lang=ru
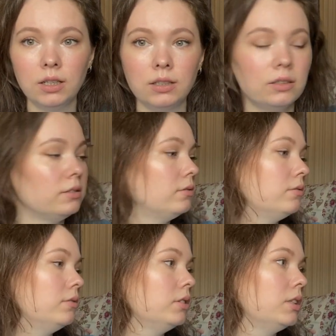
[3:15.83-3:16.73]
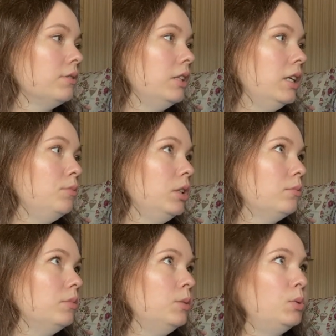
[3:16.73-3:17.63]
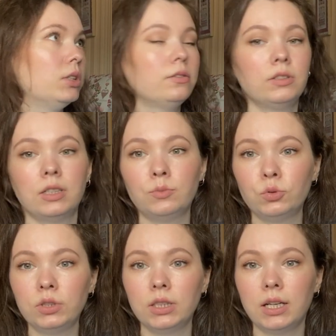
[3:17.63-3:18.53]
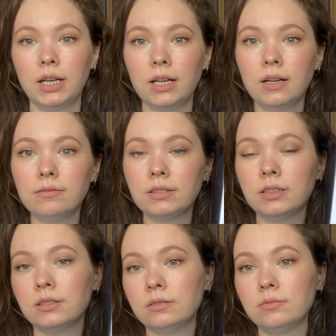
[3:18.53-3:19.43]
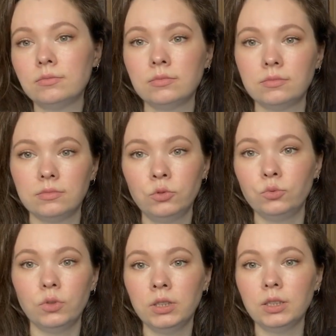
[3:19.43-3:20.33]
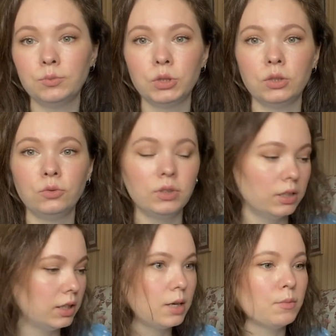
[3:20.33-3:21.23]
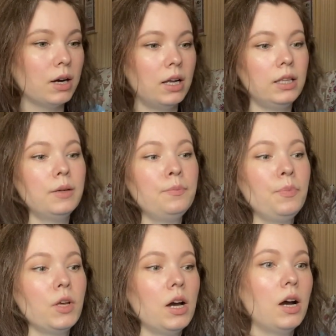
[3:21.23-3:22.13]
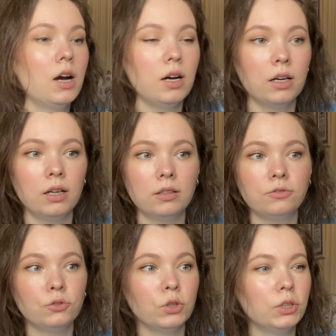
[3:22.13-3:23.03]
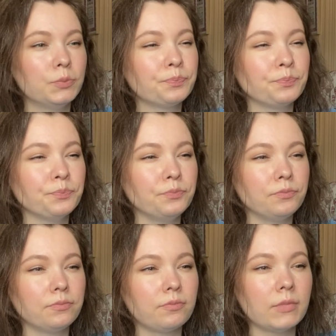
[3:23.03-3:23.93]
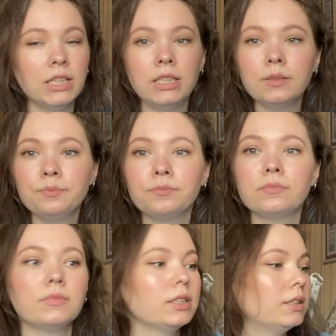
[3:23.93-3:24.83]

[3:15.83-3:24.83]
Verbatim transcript: Э, со временем и первые работы корявые, ну, это абсолютно нормально. А, вот. И, э,